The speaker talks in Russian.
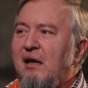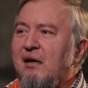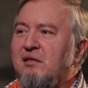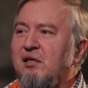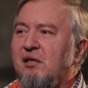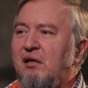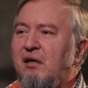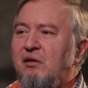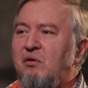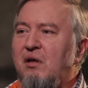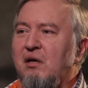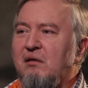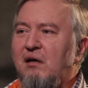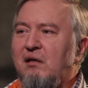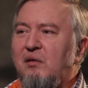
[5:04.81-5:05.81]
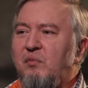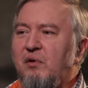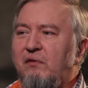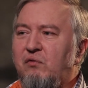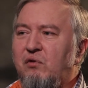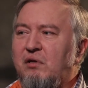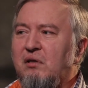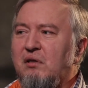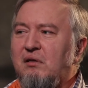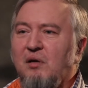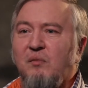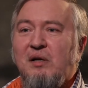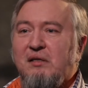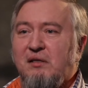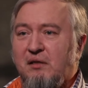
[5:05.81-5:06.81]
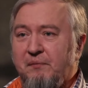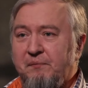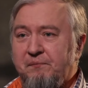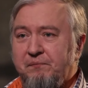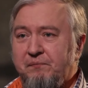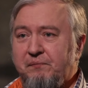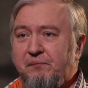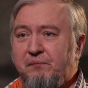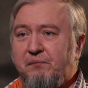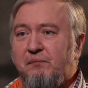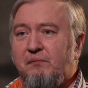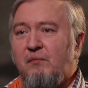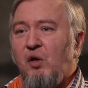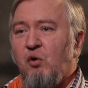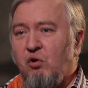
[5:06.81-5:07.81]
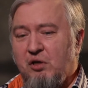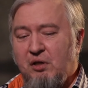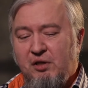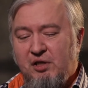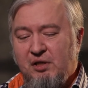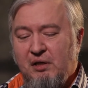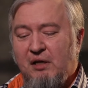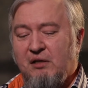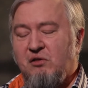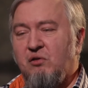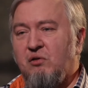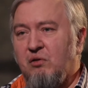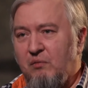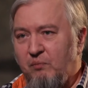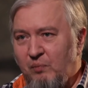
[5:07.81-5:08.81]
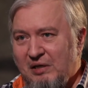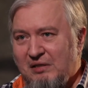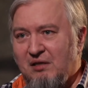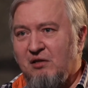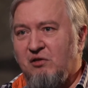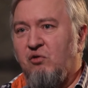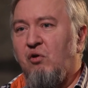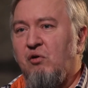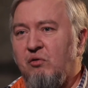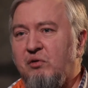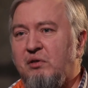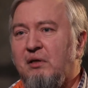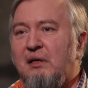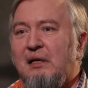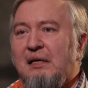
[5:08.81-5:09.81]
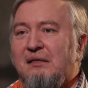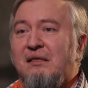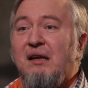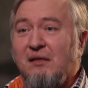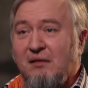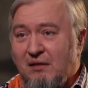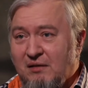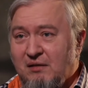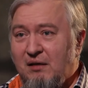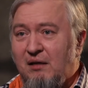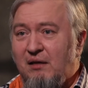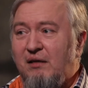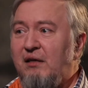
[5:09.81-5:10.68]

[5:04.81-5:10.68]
К сожалению, иногда это приводит к дерматитам, кожа начинает быстро сохнуть, трескаться.